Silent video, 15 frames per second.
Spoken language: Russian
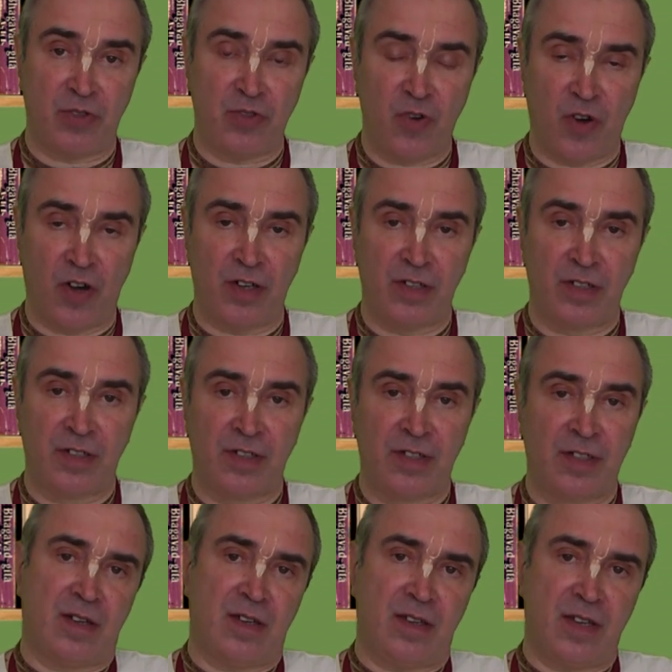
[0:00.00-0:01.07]
Но
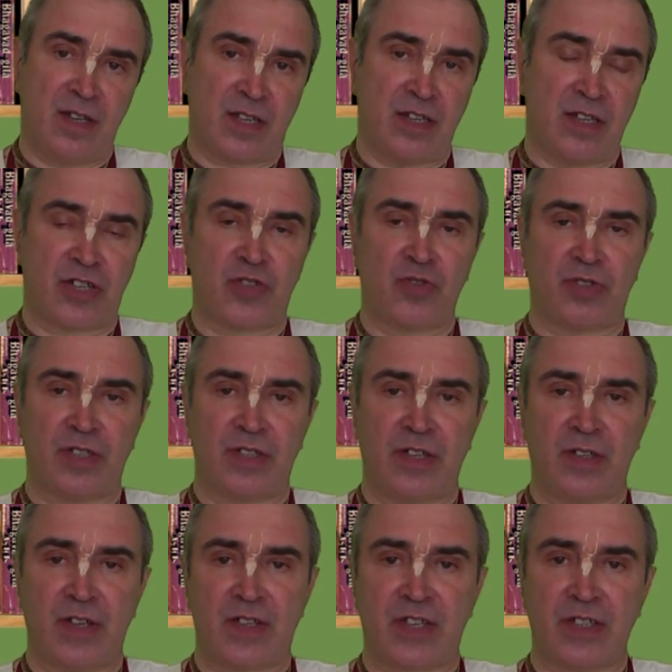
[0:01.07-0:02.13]
если что-то
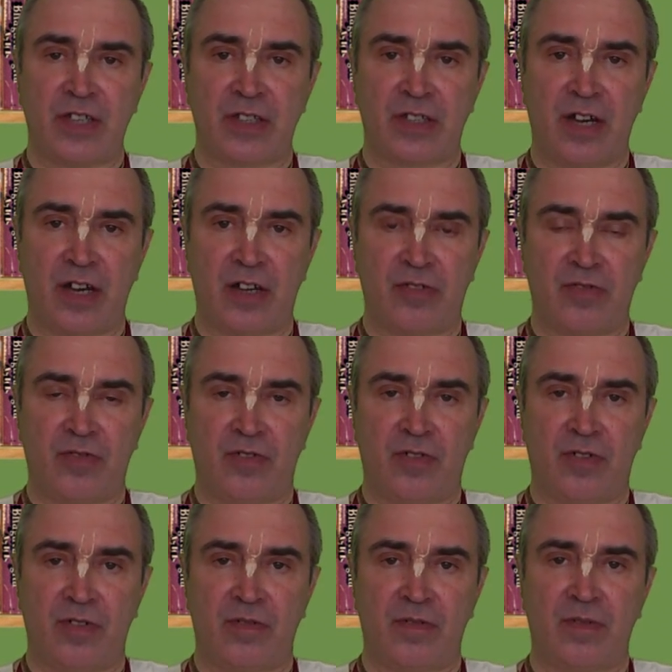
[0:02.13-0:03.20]
делается не так,
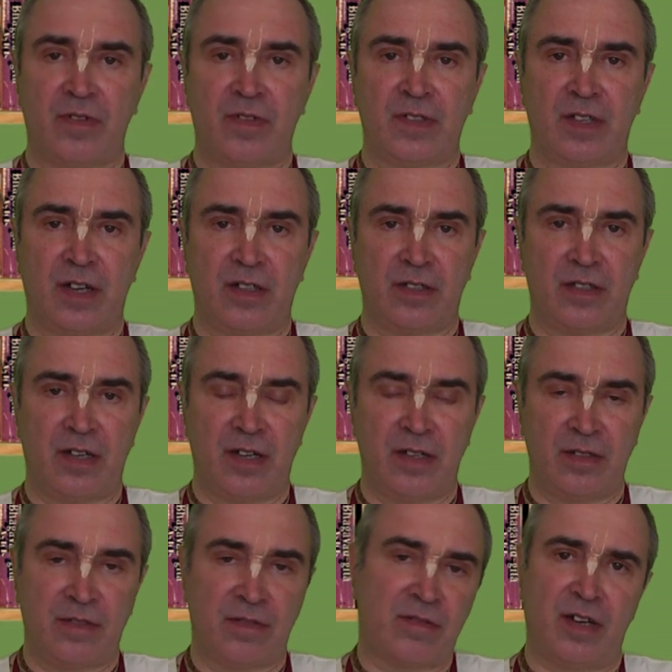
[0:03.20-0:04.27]
то
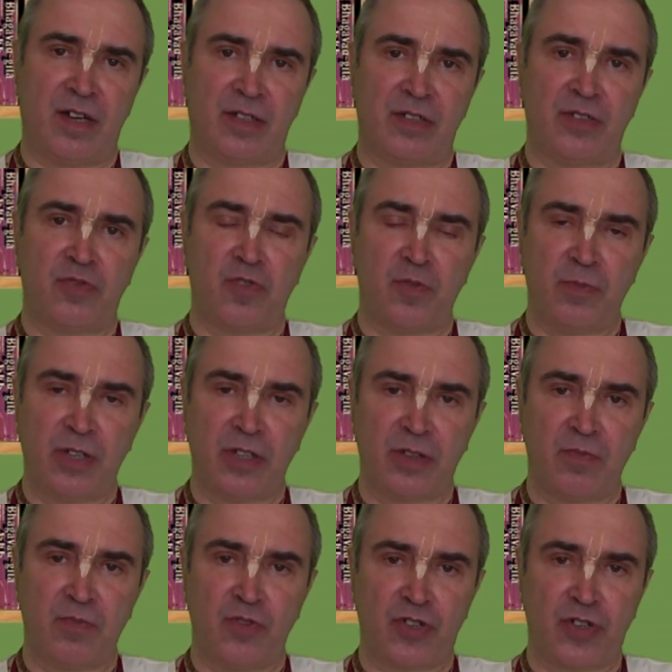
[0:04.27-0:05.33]
тогда этот
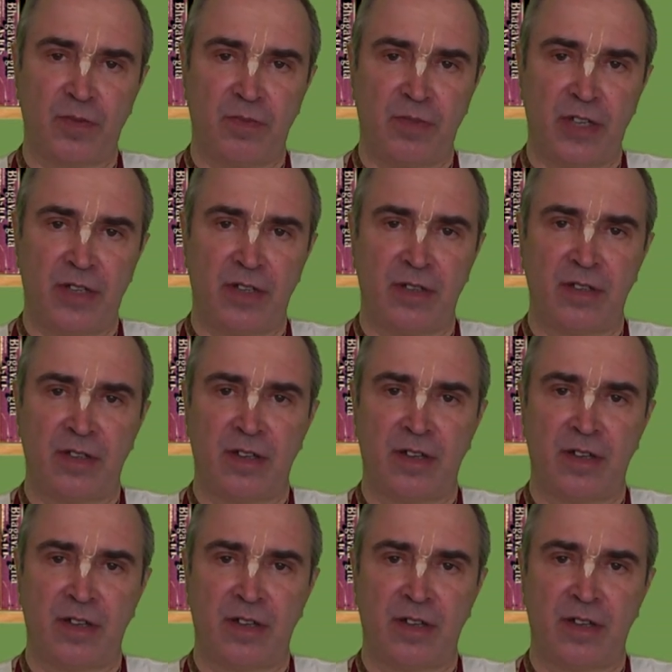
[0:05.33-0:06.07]
документ может быть